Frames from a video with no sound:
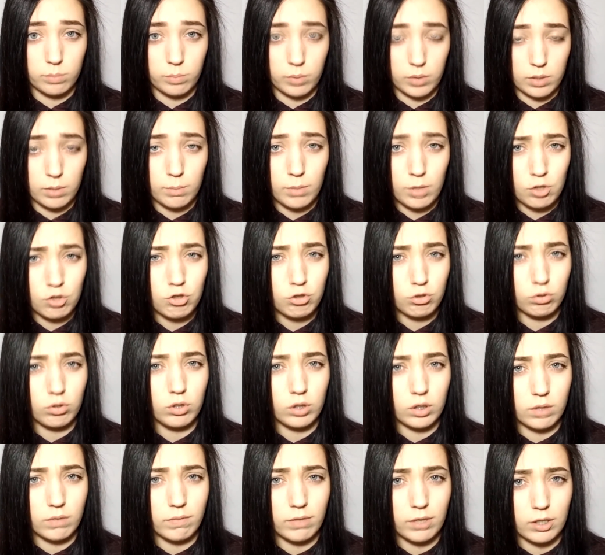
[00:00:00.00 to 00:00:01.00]
понимаешь, что ты
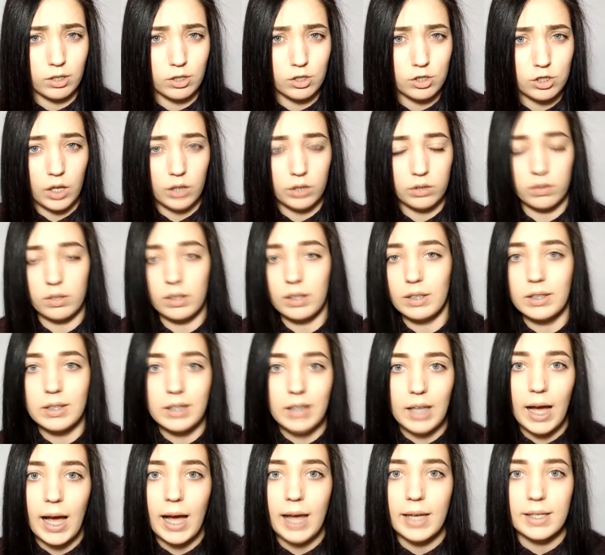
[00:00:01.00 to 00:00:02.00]
говоришь? Он говорит,
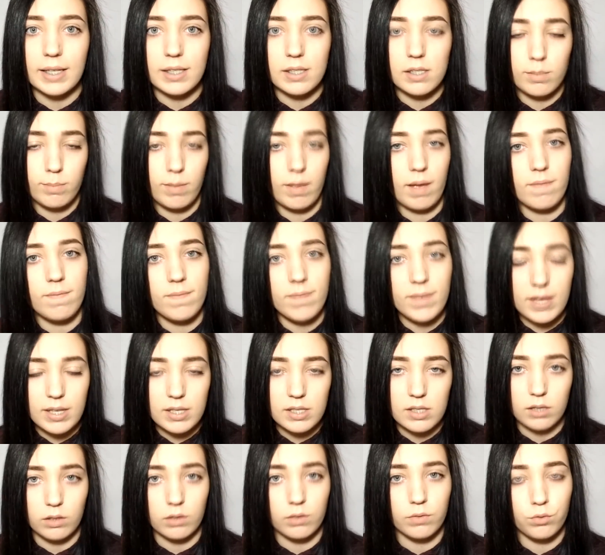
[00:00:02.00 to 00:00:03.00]
да, я тебя
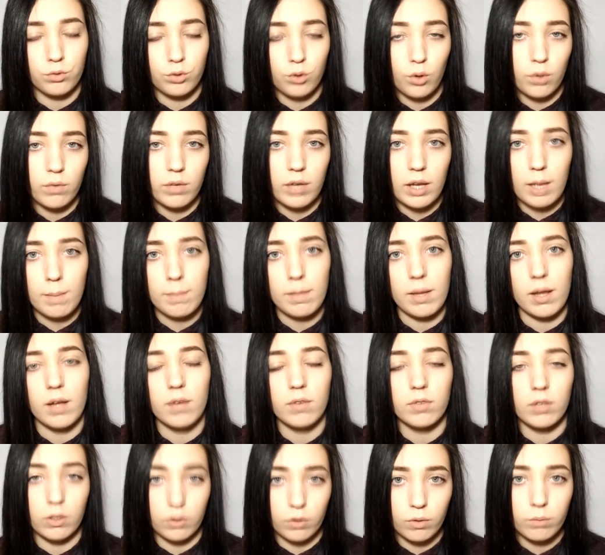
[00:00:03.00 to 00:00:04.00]
видел в то время
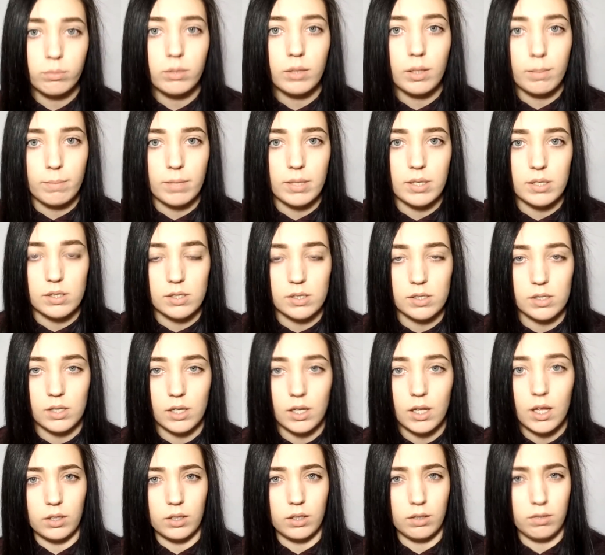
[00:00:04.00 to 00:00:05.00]
в таком-то месте.
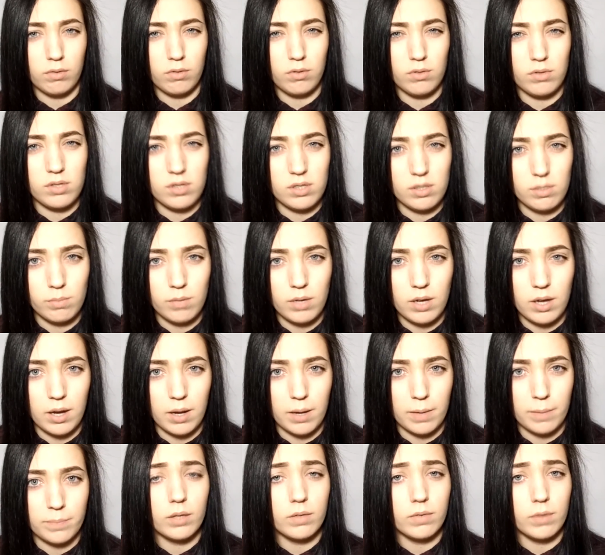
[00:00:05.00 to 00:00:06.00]
Я говорю, Дима,
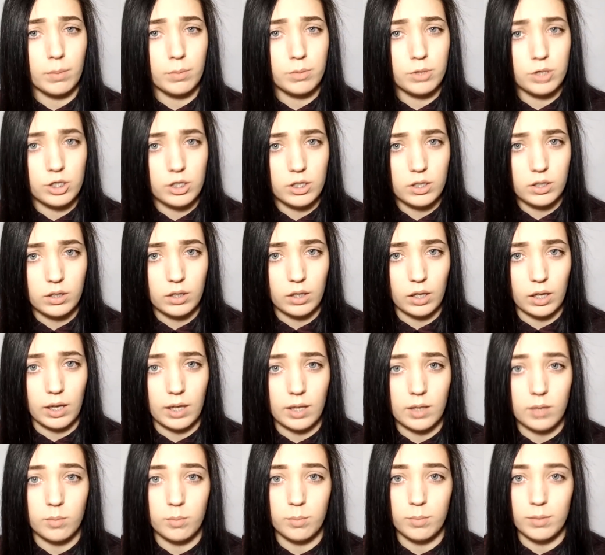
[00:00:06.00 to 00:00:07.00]
вообще-то
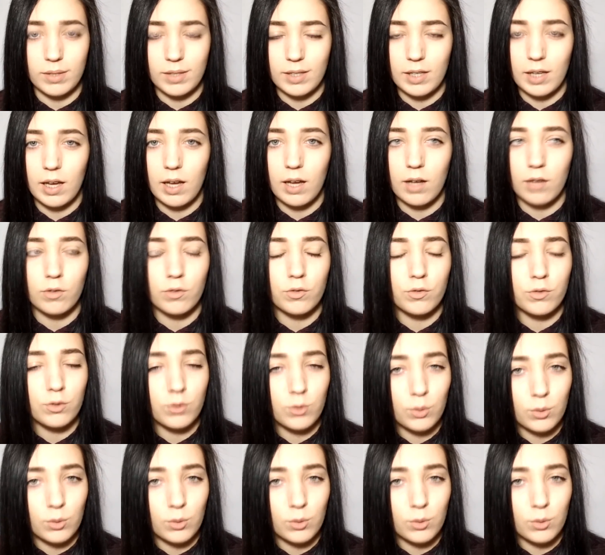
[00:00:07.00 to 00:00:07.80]
меня в